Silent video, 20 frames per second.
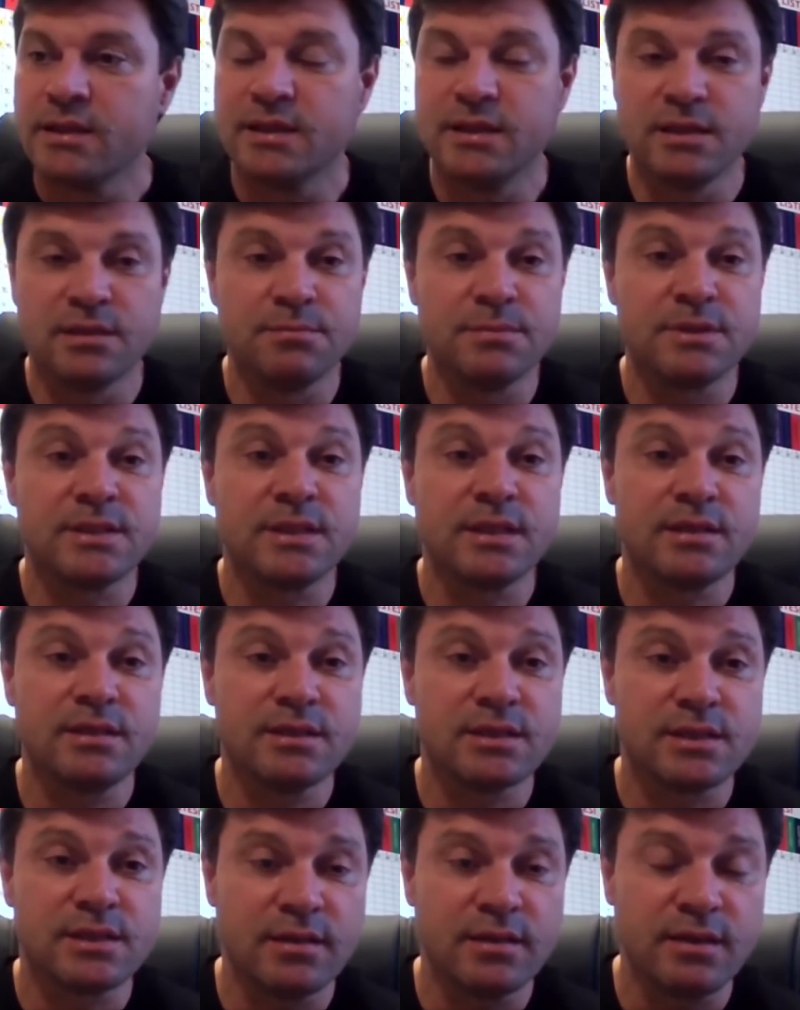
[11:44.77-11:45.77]

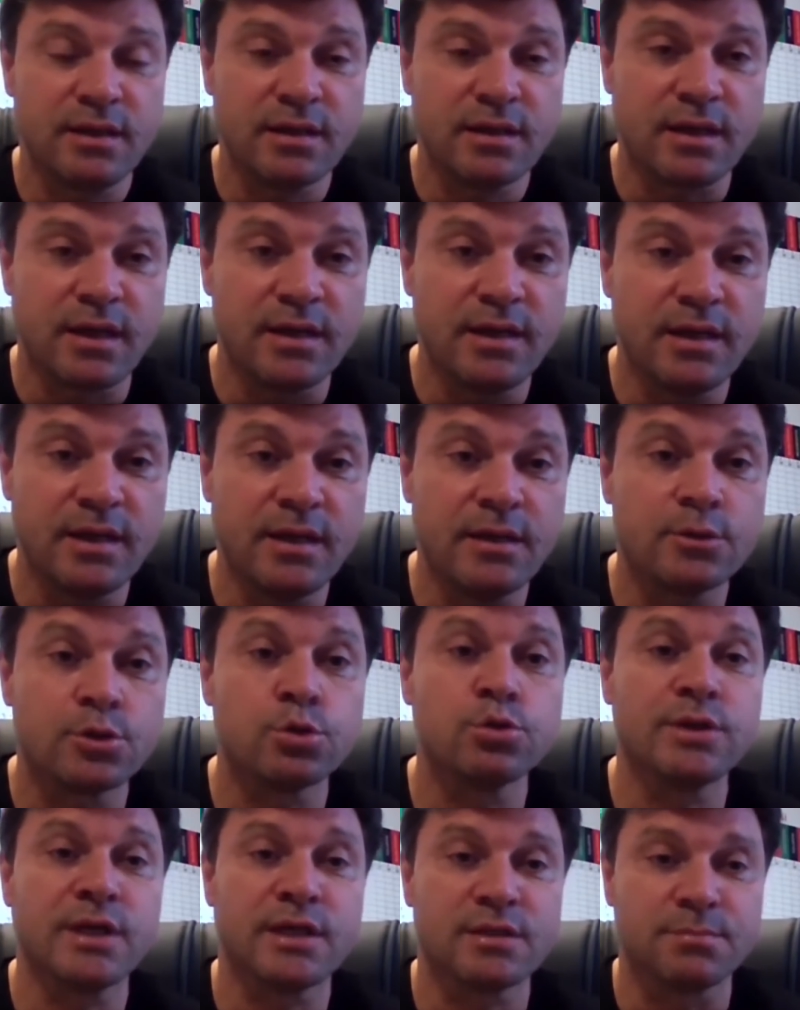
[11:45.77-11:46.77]
28 tane kaleye
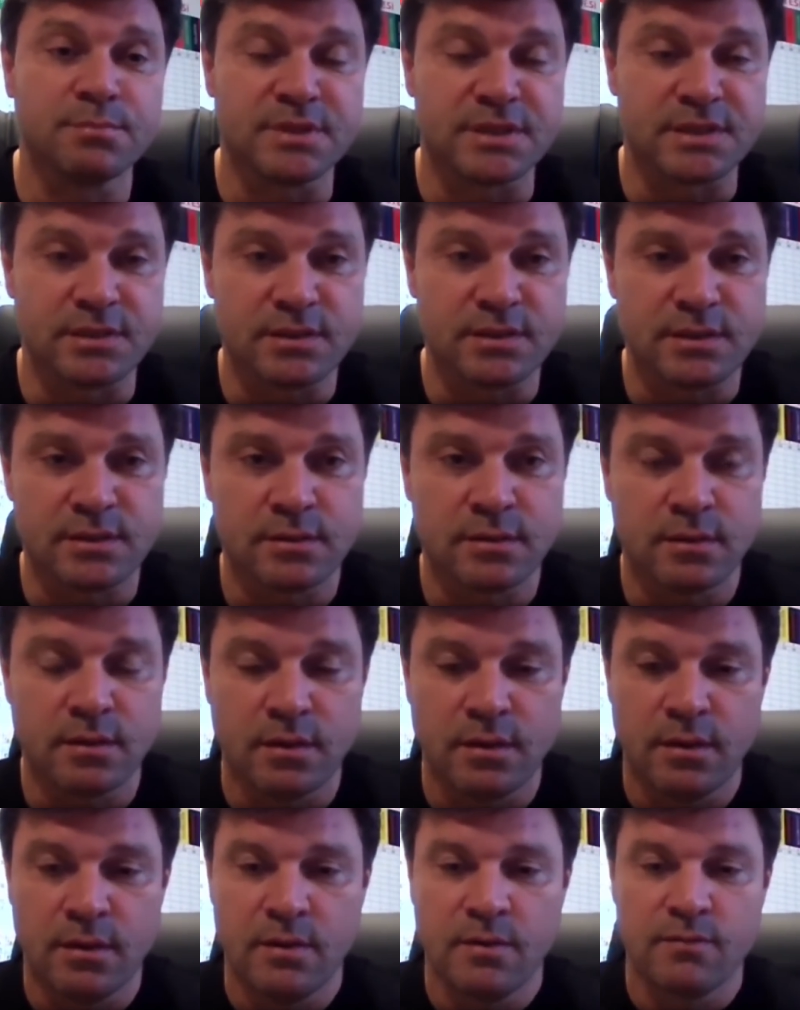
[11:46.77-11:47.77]
şut atmışız
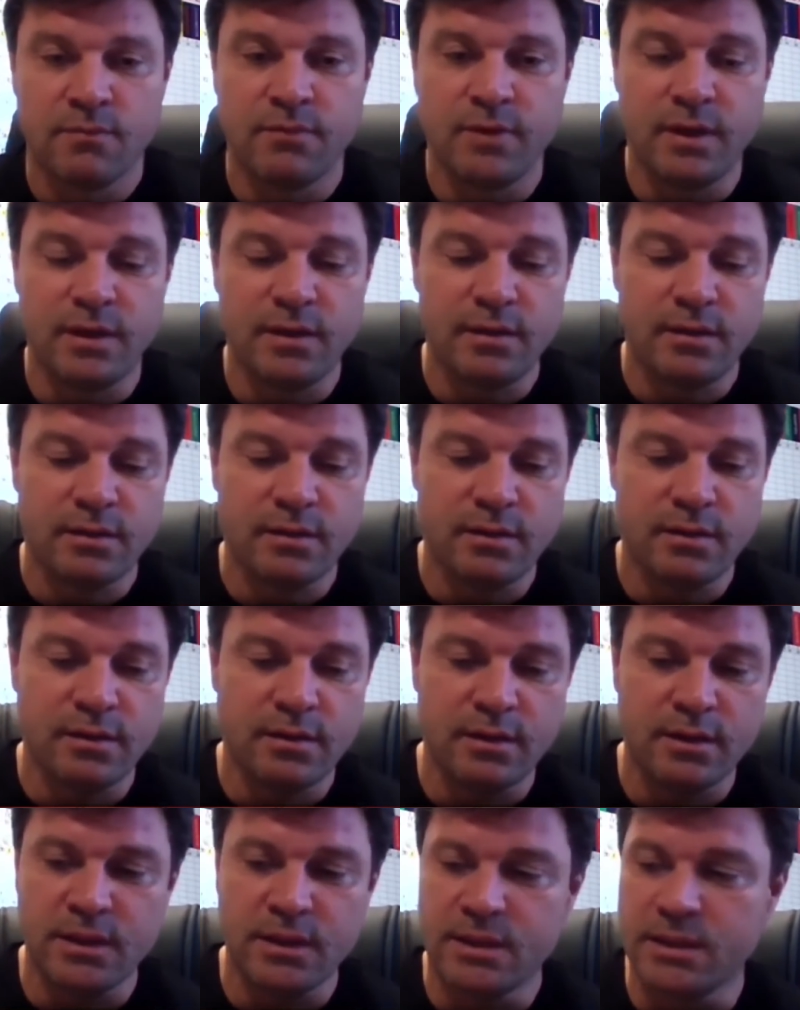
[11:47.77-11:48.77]
ve
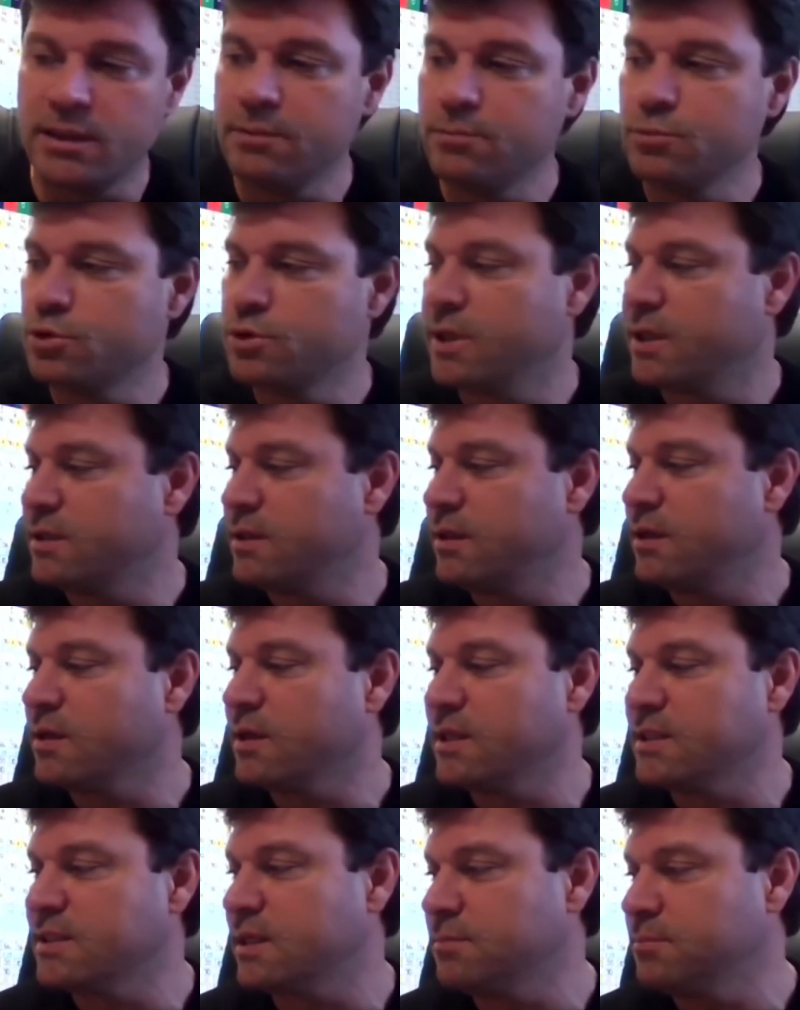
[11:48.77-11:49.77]
e, ikili mücadele
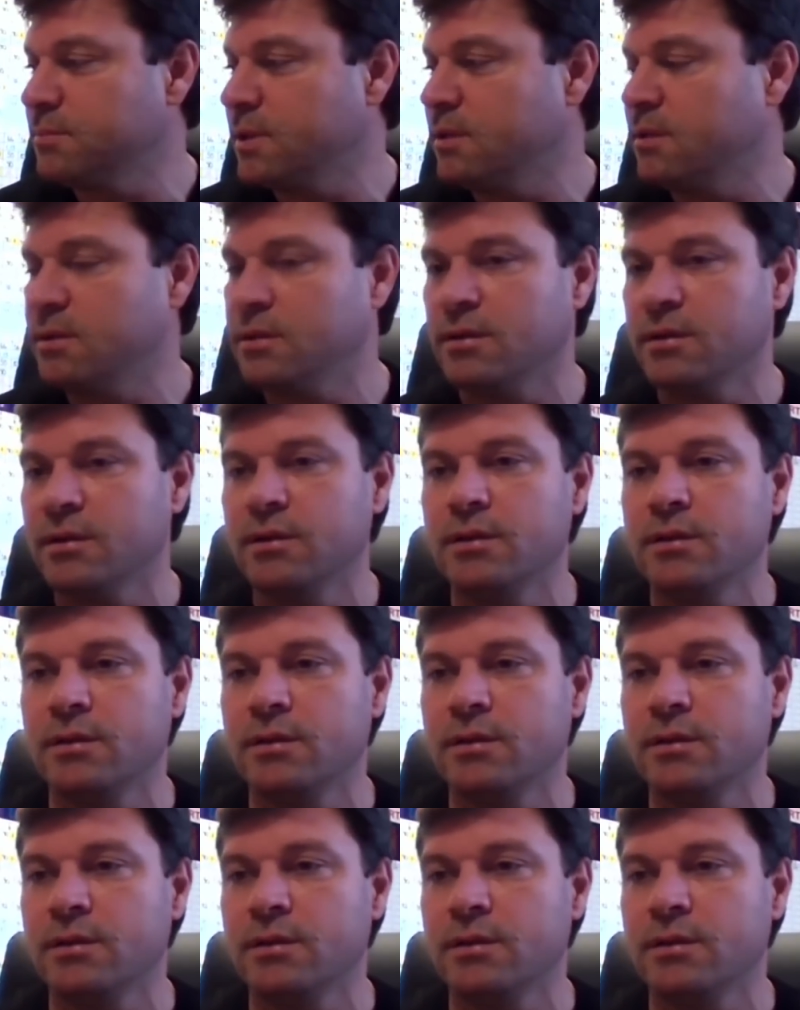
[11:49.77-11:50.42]
kazanma e,